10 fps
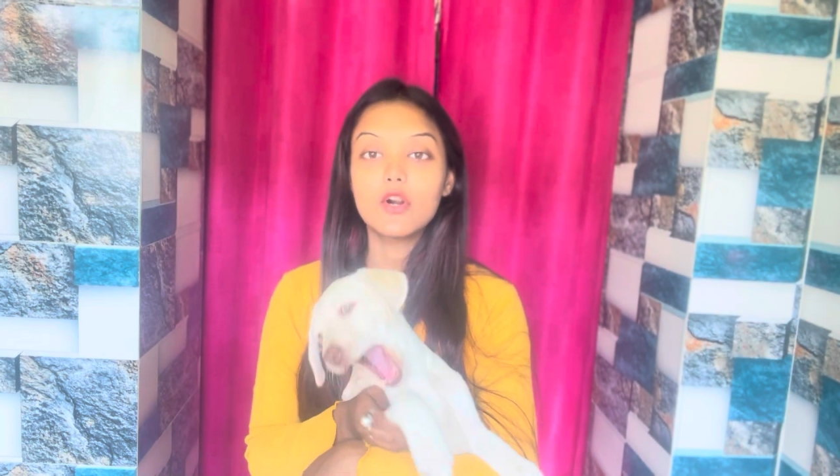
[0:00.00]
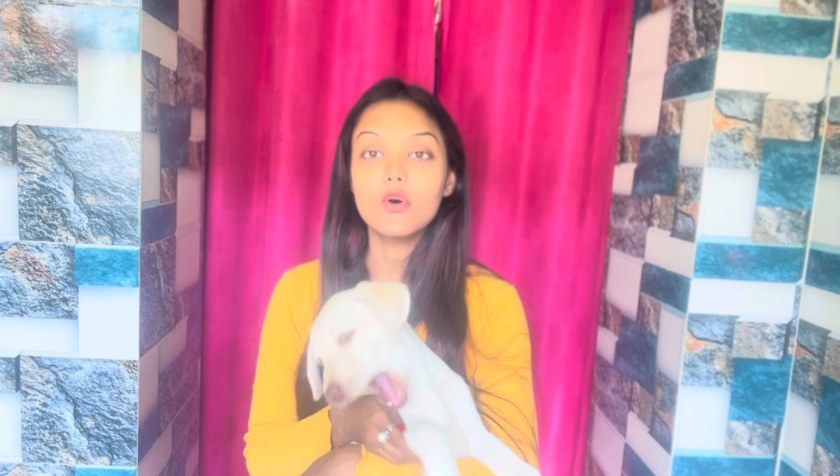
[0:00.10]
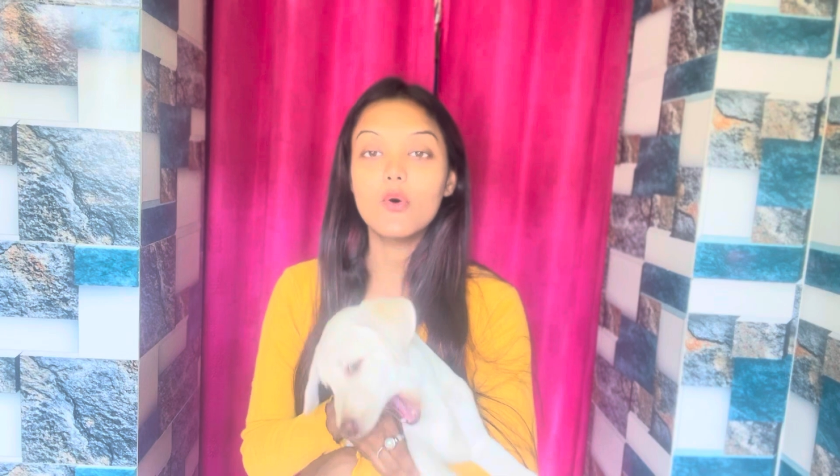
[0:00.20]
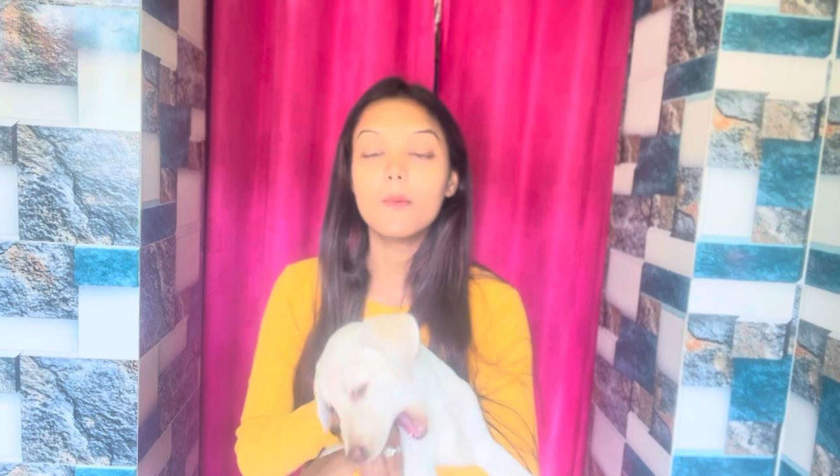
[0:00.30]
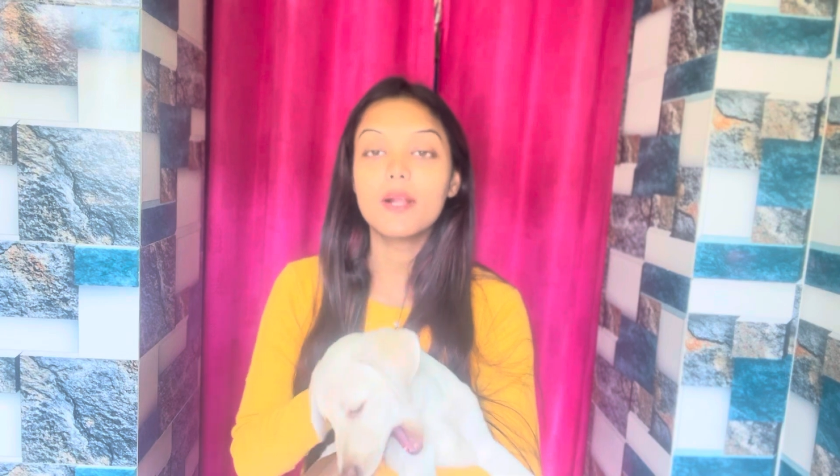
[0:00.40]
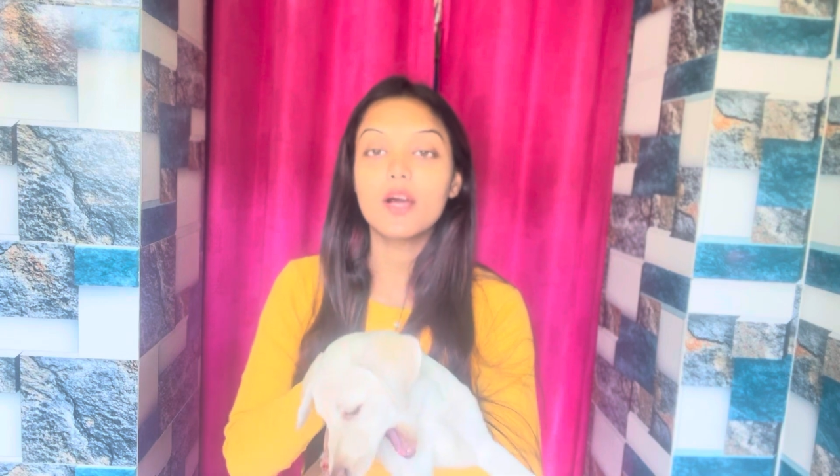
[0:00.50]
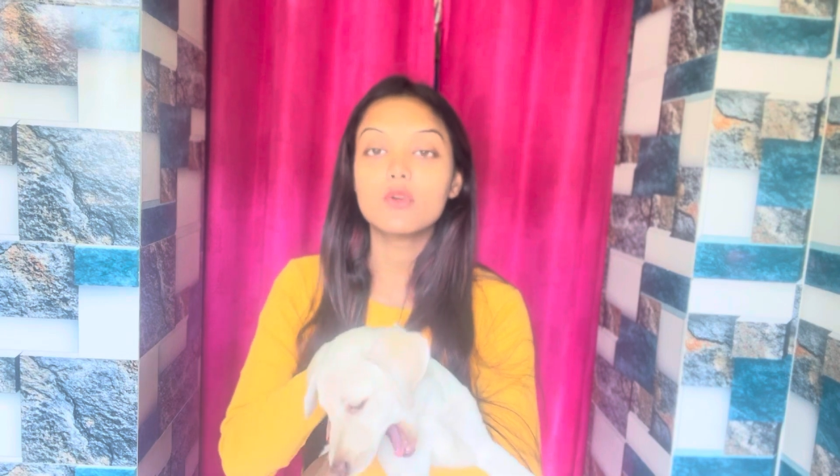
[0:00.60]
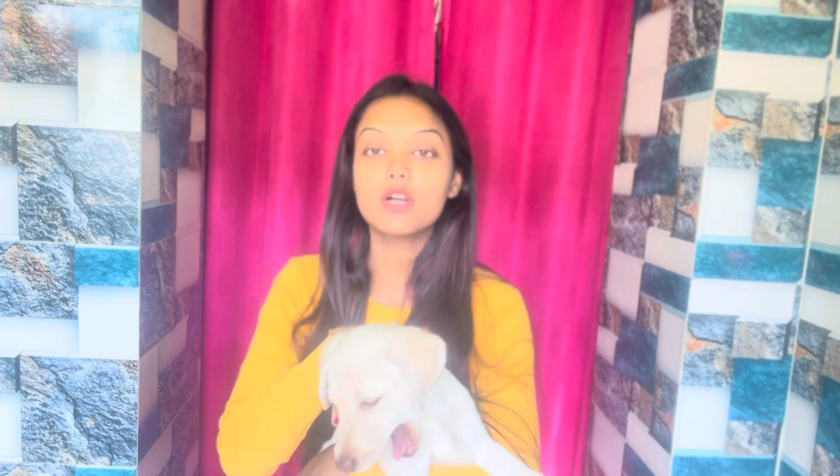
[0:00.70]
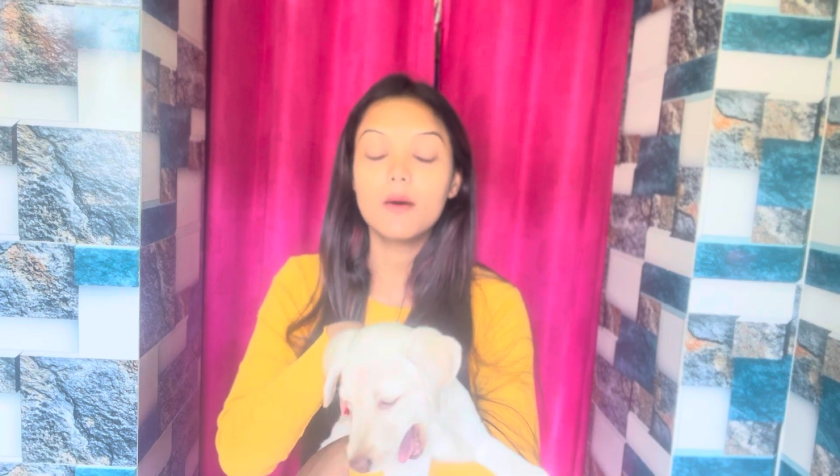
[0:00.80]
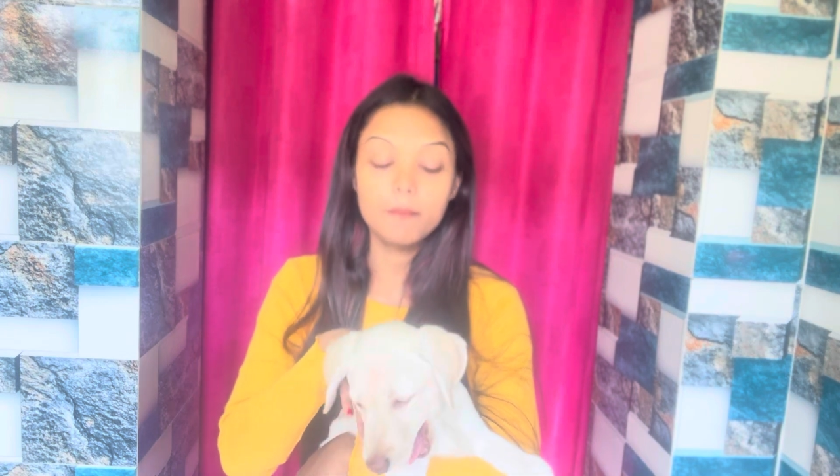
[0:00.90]
করো ও আমার
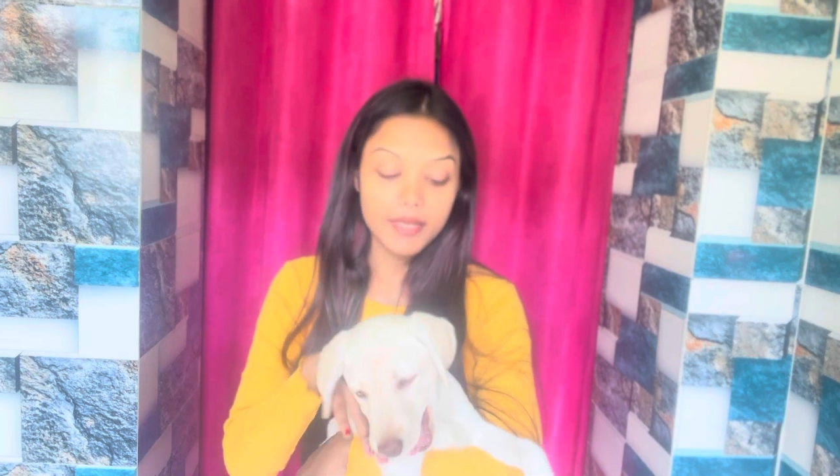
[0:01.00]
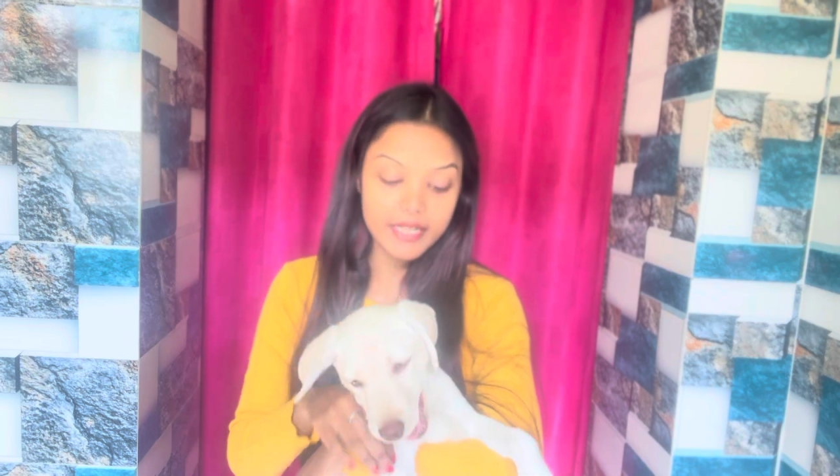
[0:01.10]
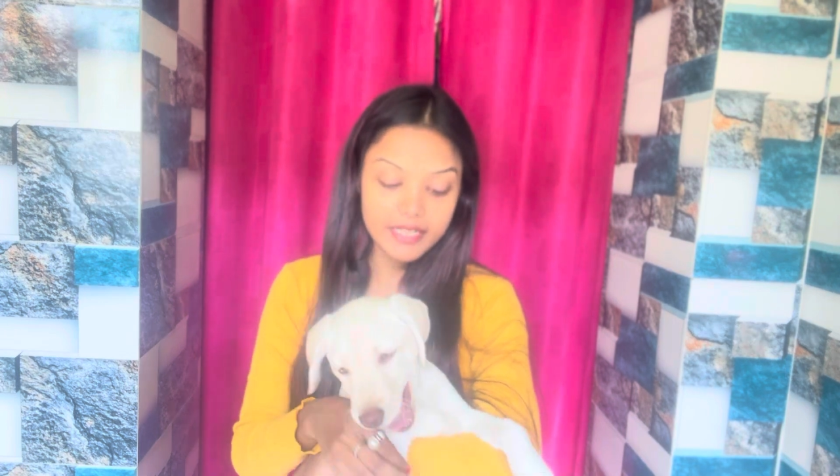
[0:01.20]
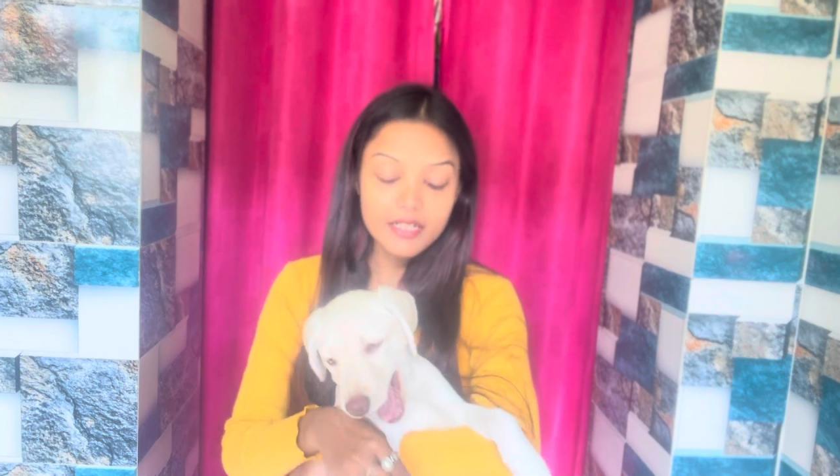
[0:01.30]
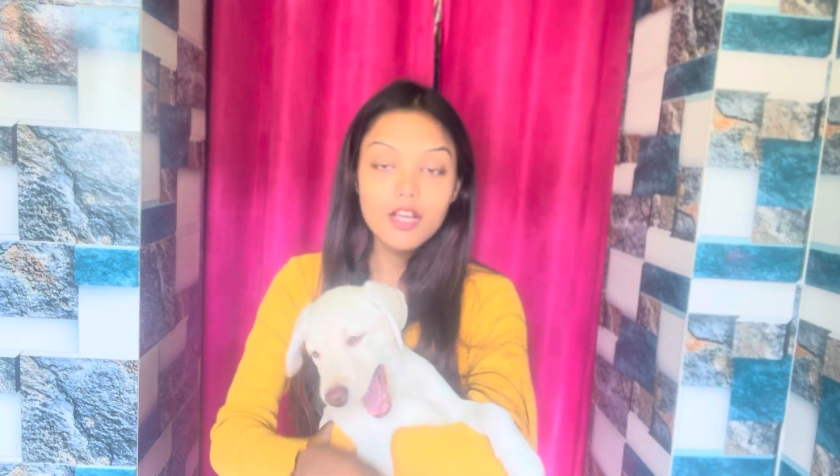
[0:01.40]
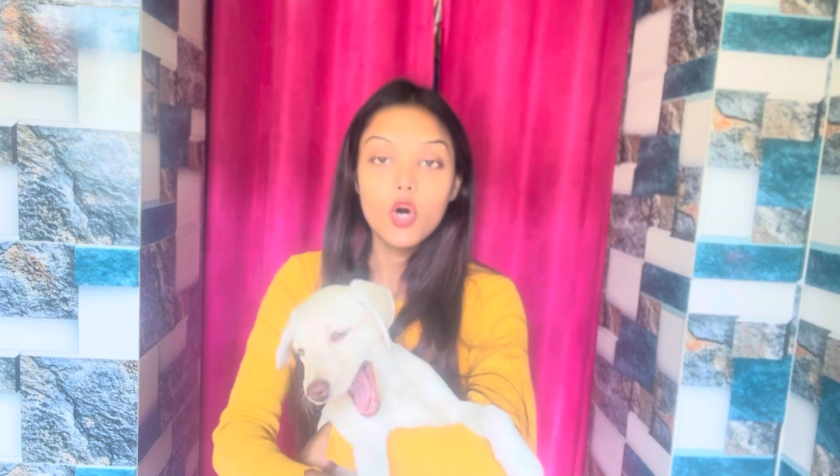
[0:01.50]
এখন কম্পেনিয়ান